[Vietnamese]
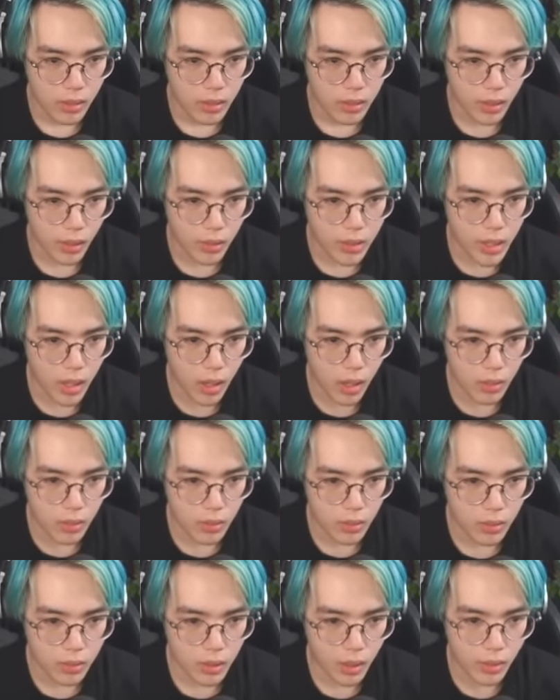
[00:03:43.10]
chọi vô
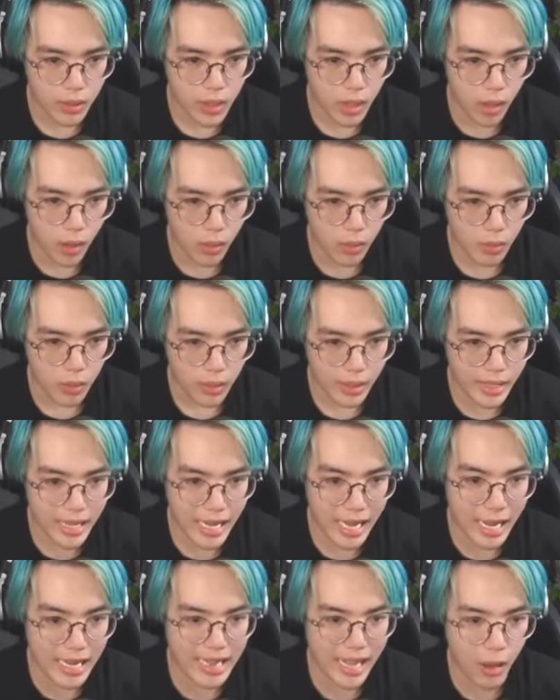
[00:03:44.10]
chọi vô cái này
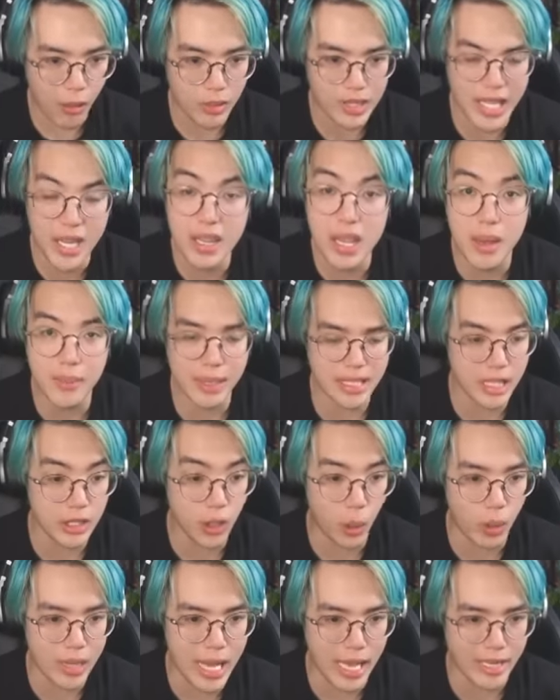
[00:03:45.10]
hơi lâu xíu chứ mình sẽ
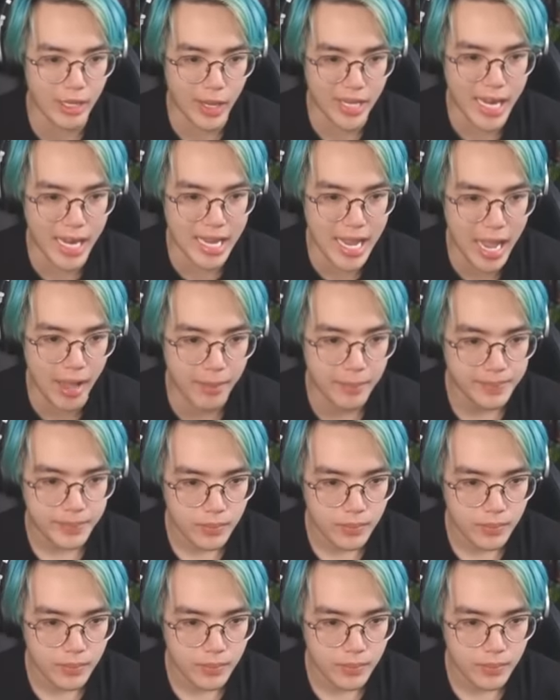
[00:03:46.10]
tua nhanh đoạn này nha